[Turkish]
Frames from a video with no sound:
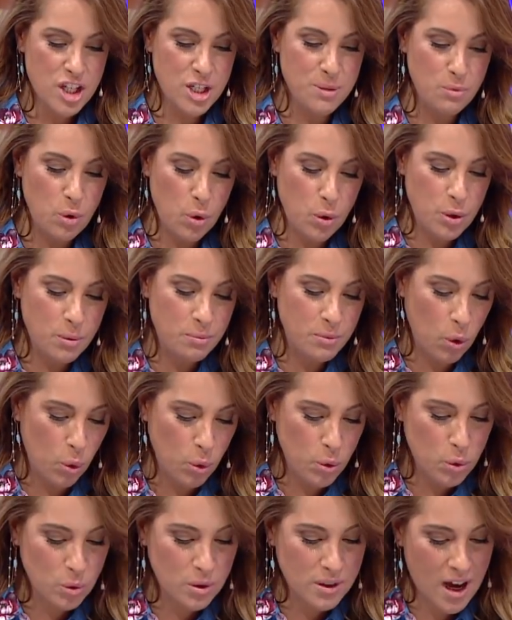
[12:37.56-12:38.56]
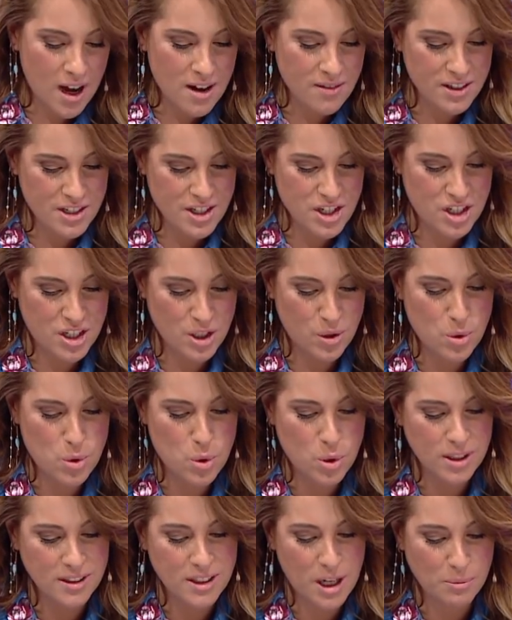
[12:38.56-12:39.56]
Şimdi önümde oyunlar var işte.
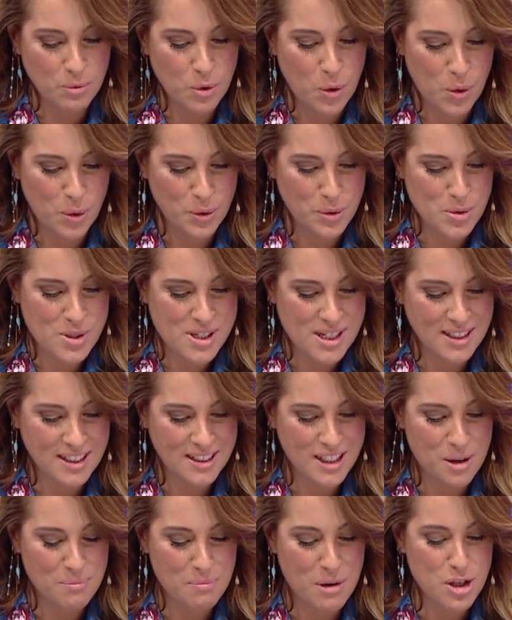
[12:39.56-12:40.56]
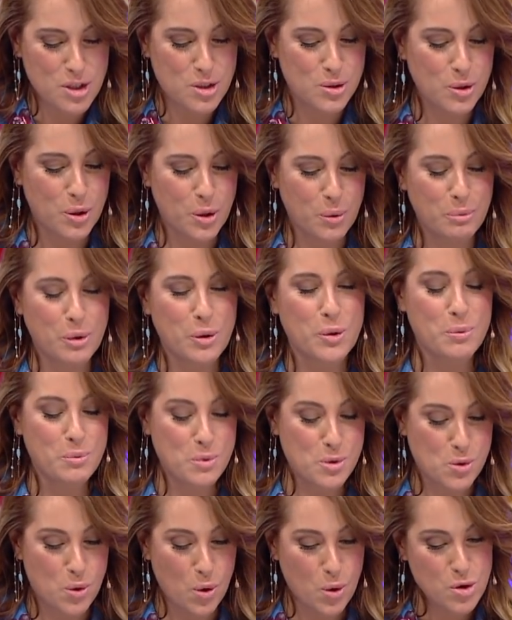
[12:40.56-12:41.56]
Küçük Adam Ne Oldu Sana'dan başlıyorum da
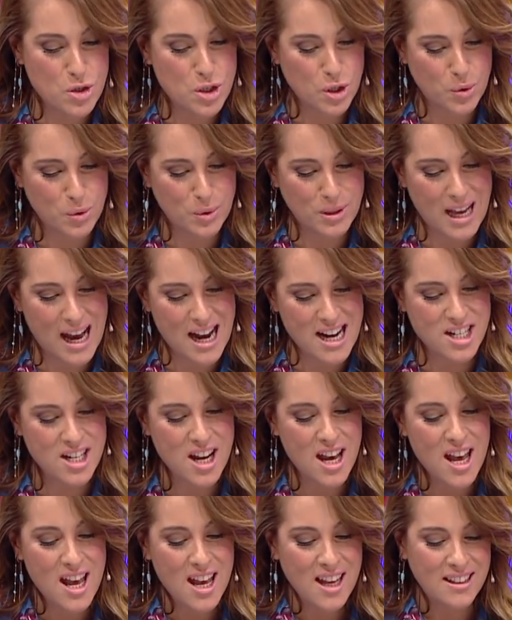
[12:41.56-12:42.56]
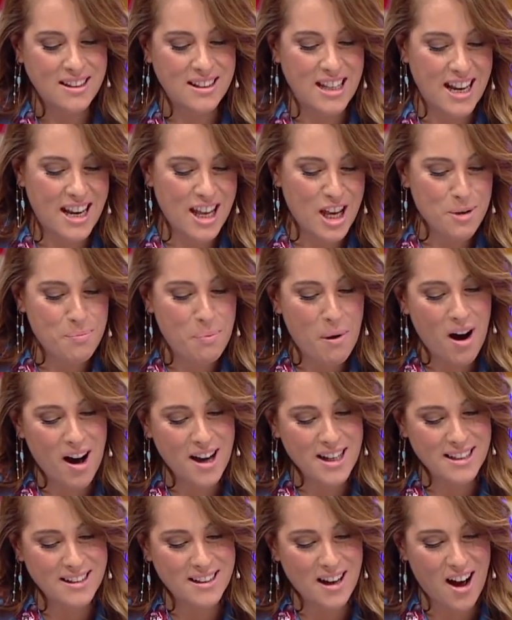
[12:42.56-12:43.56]
Rumuz Gonca Güller, Nereye
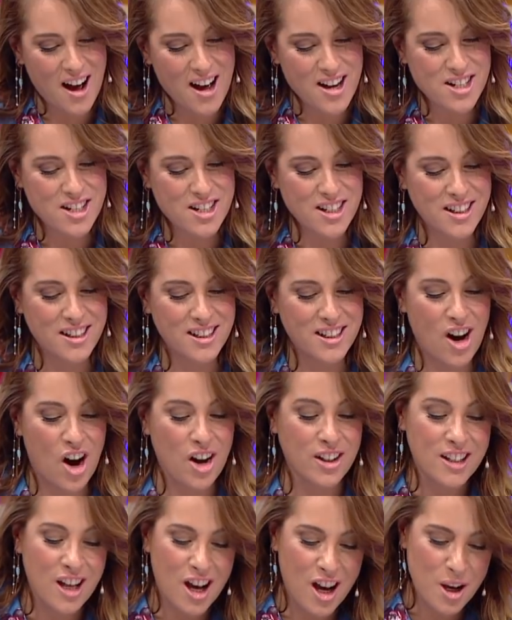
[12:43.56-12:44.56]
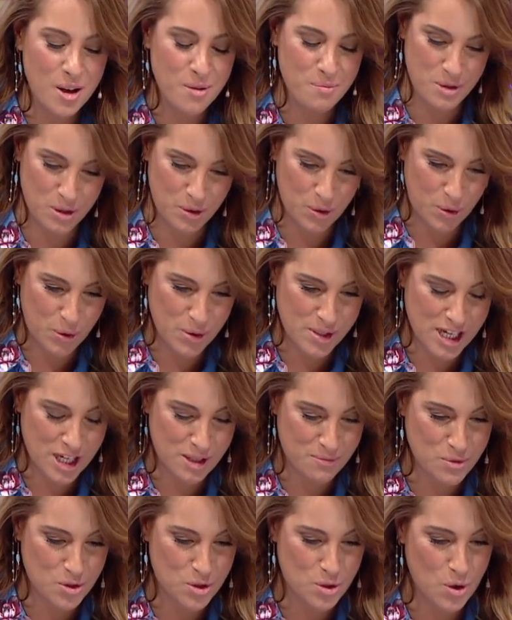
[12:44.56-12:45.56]
Payidar, e, Ana
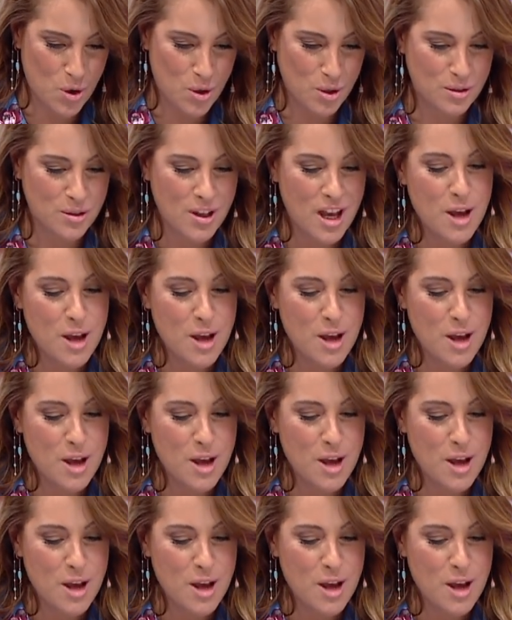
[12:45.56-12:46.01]
1974,